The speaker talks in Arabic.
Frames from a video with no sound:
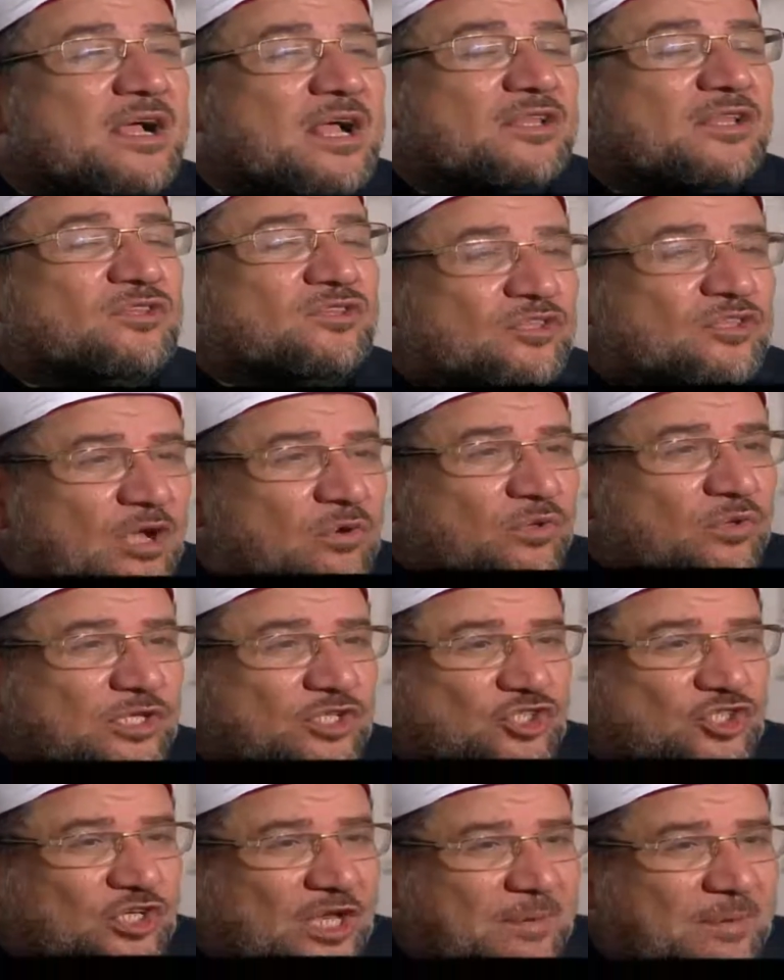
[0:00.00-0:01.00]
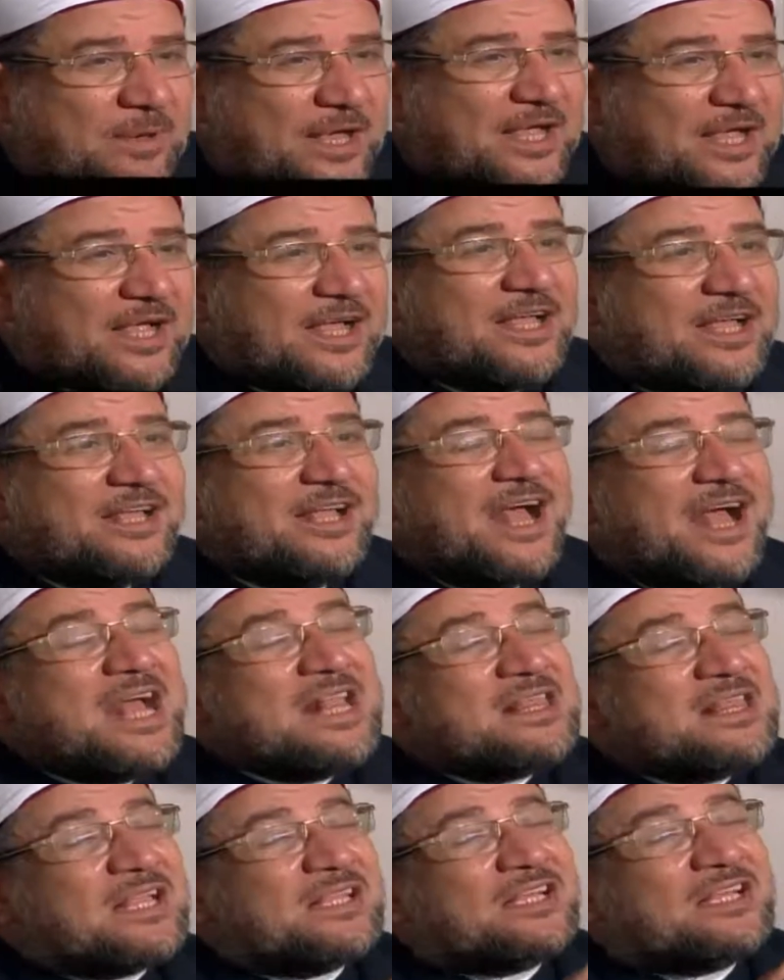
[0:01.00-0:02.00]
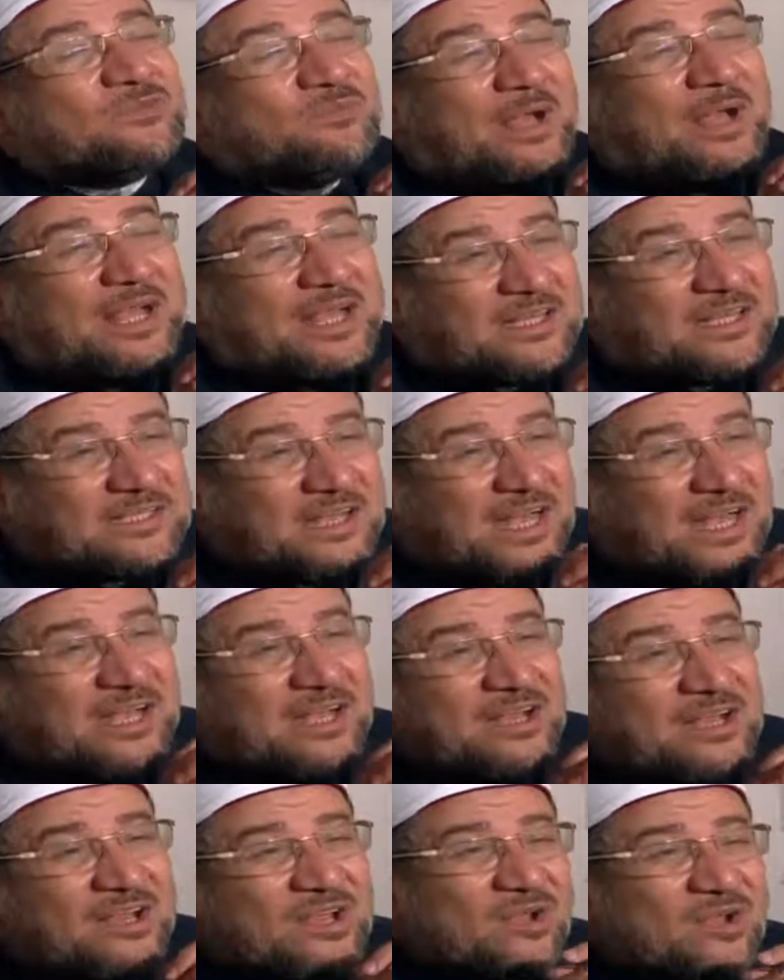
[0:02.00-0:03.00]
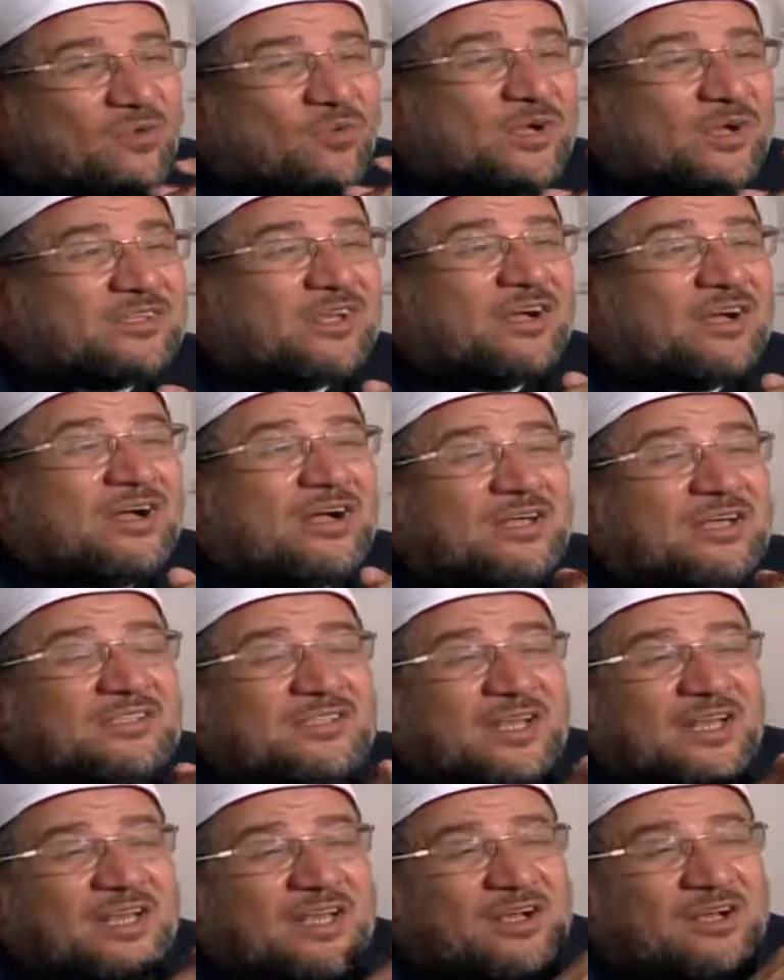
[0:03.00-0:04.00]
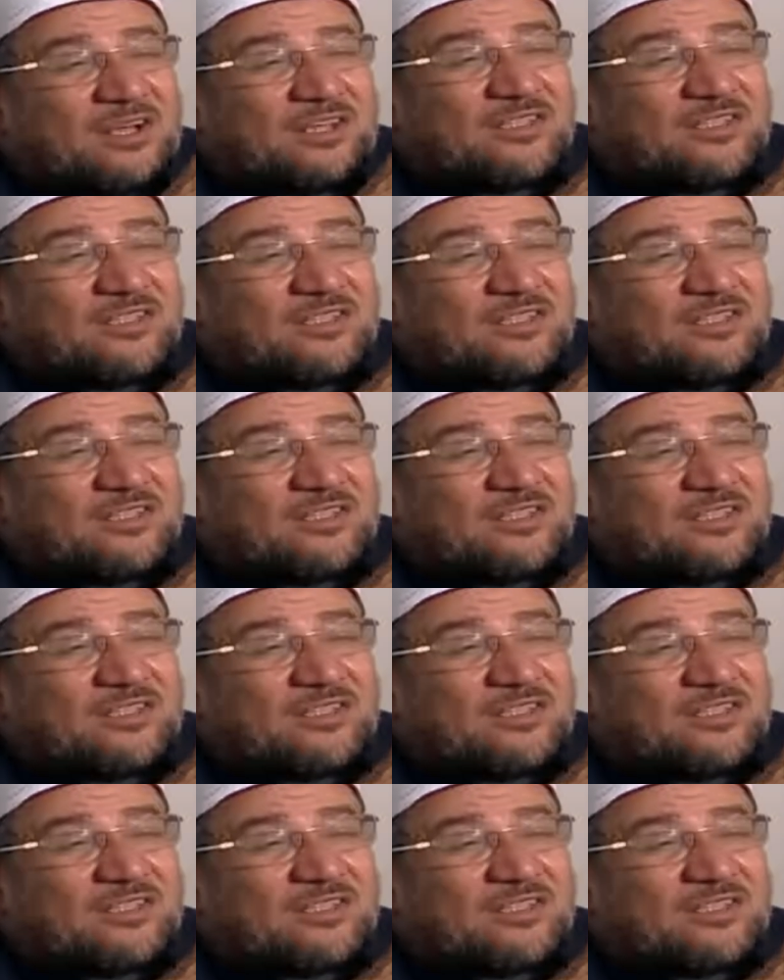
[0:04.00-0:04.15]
كالطود الشامخ أنت تسمع هذا وتقرأ سي...